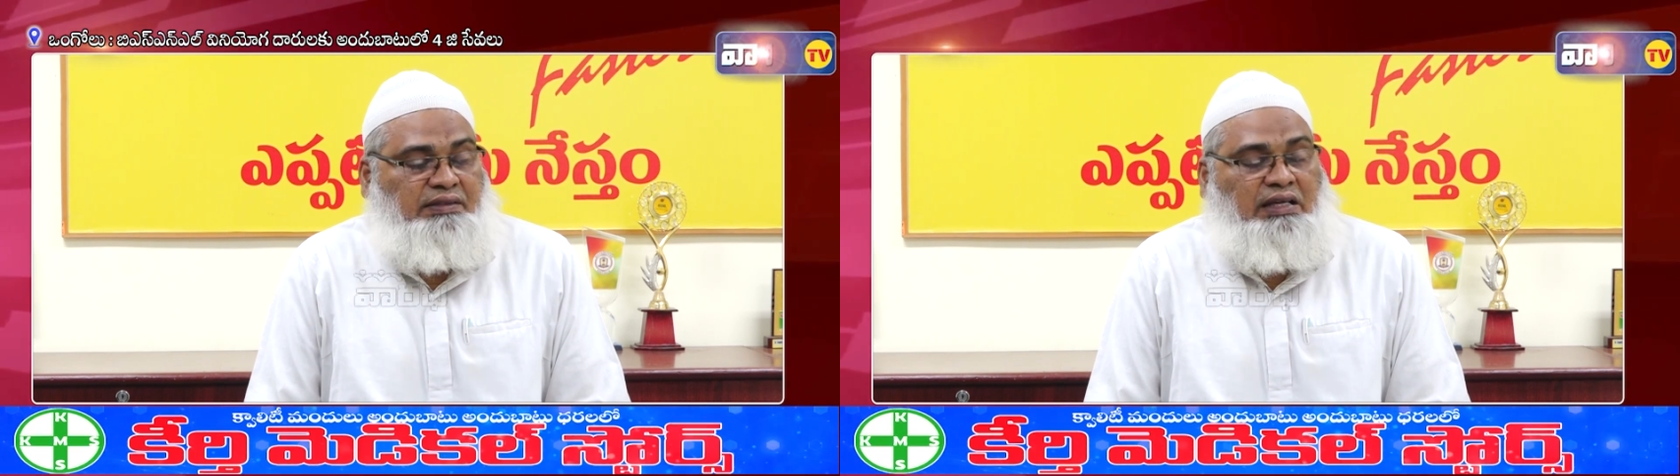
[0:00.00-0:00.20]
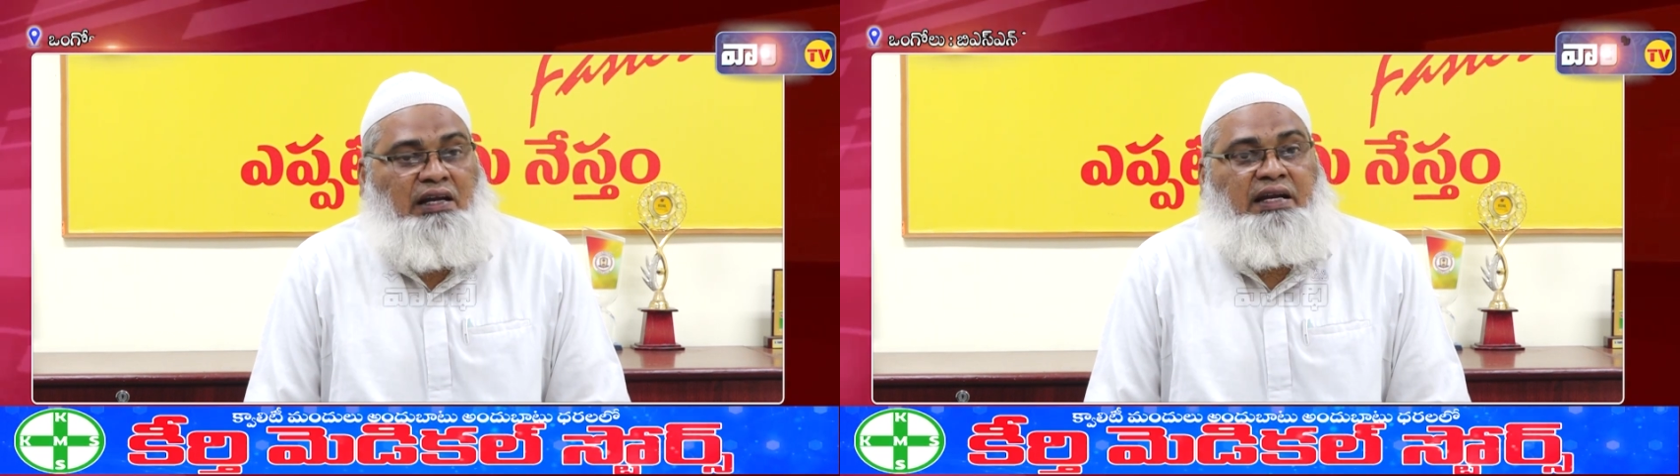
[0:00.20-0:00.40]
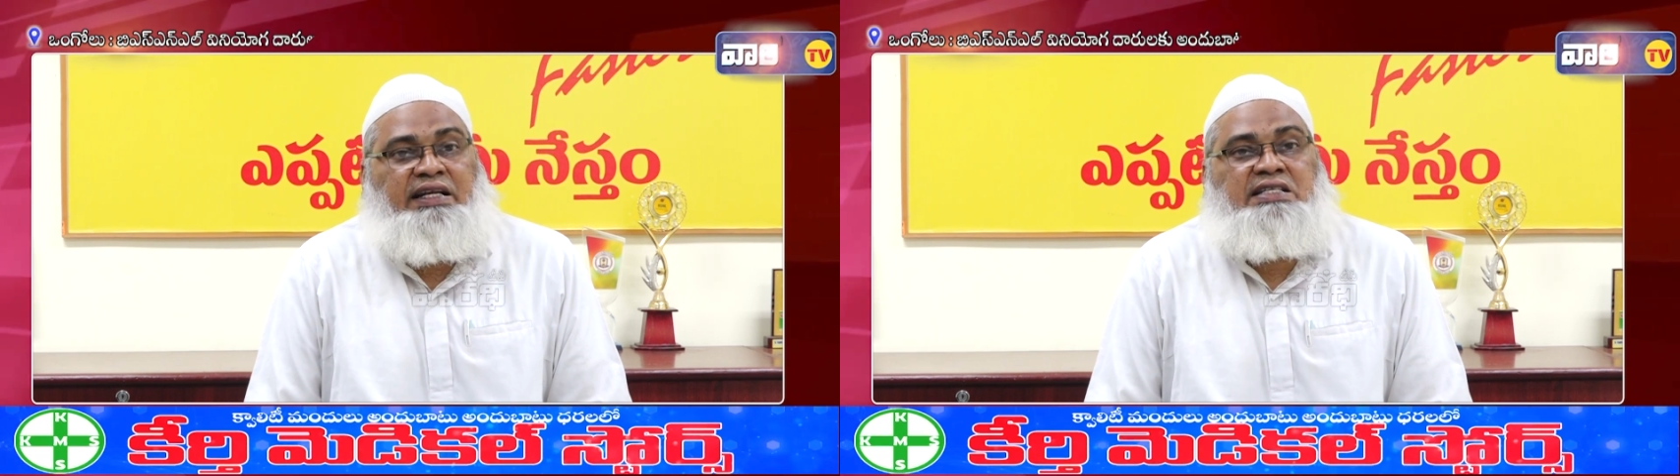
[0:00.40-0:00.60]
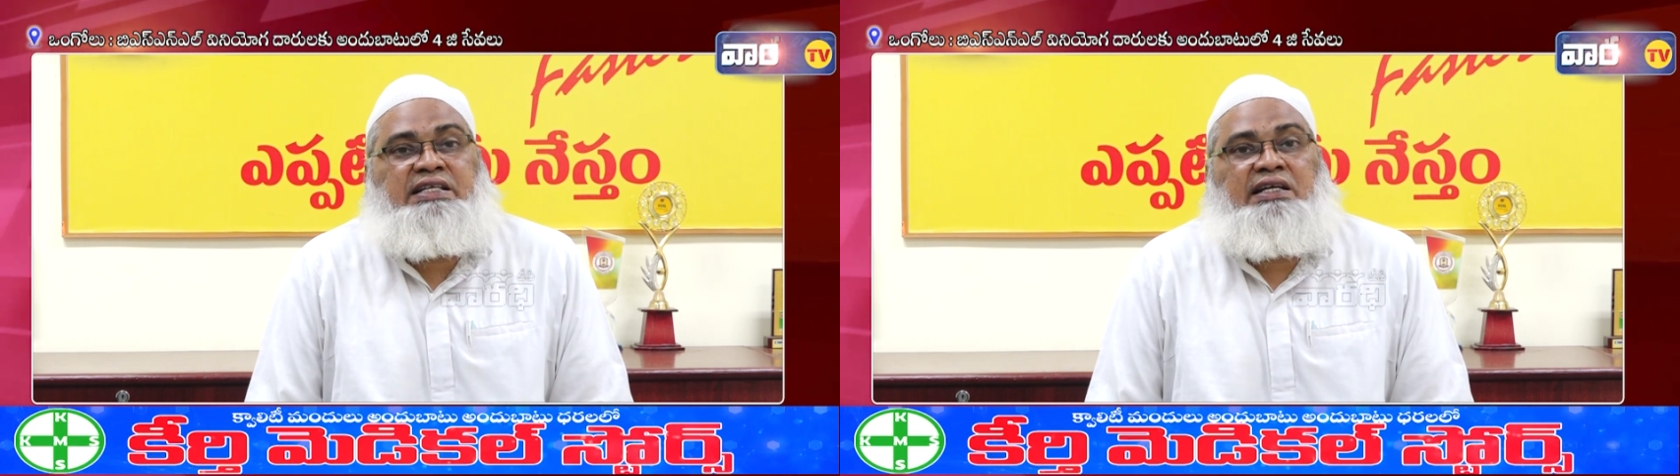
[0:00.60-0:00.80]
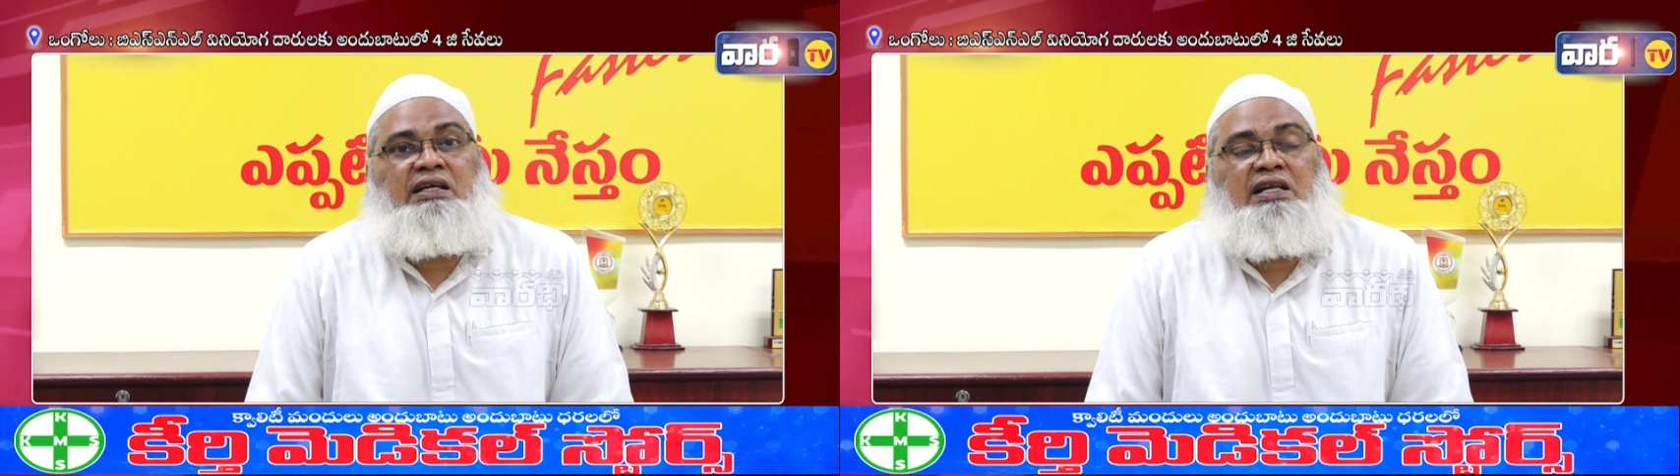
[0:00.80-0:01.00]
చాలా లేటెస్ట్
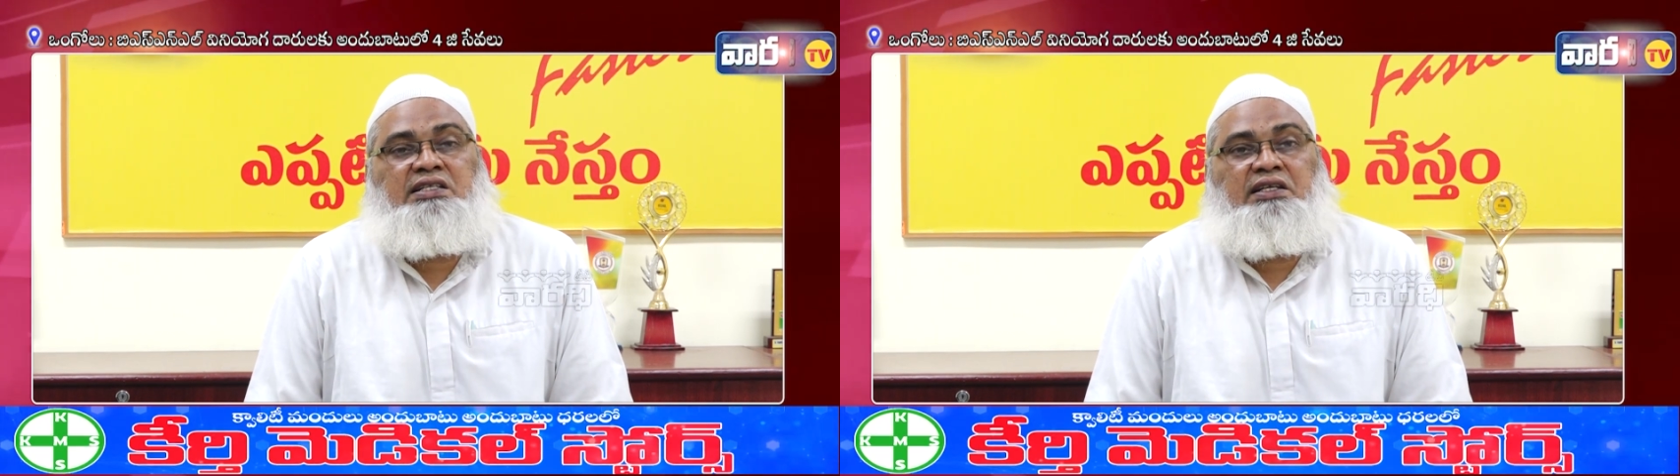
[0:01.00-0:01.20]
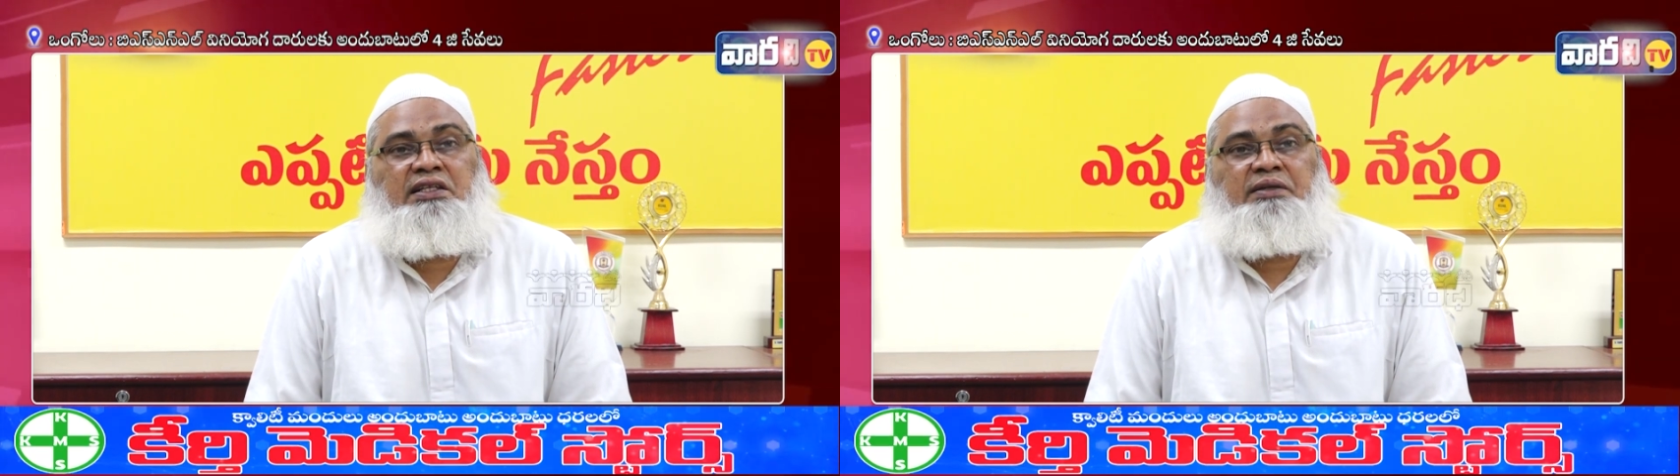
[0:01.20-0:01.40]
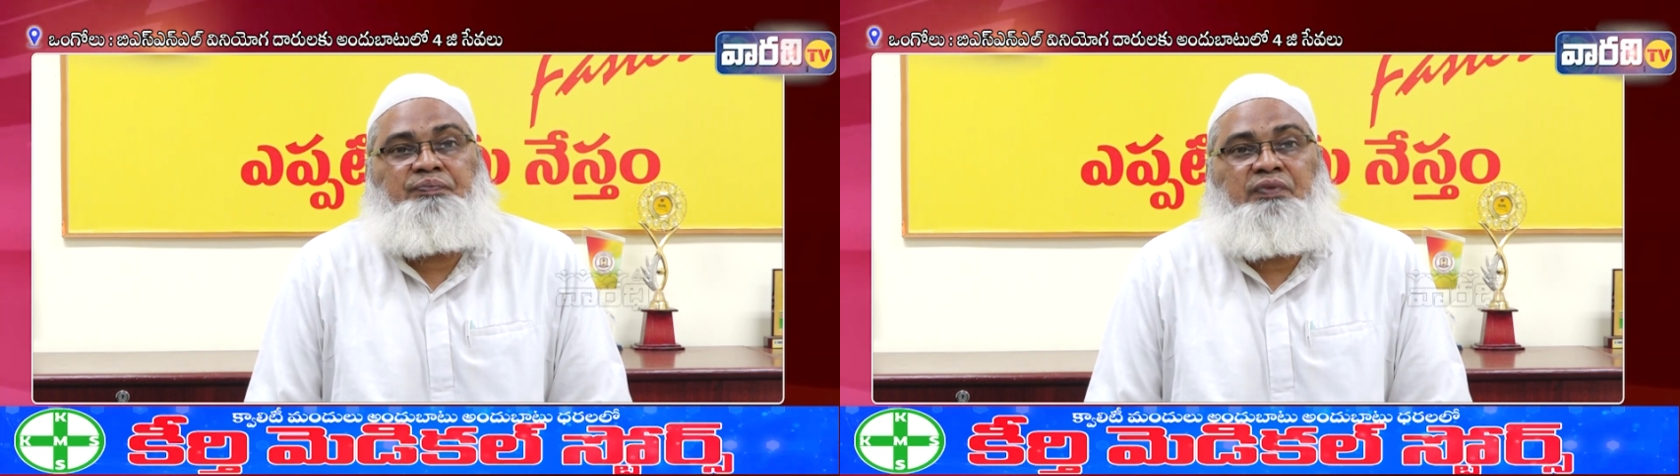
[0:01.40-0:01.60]
టెక్నాలజీ ఇది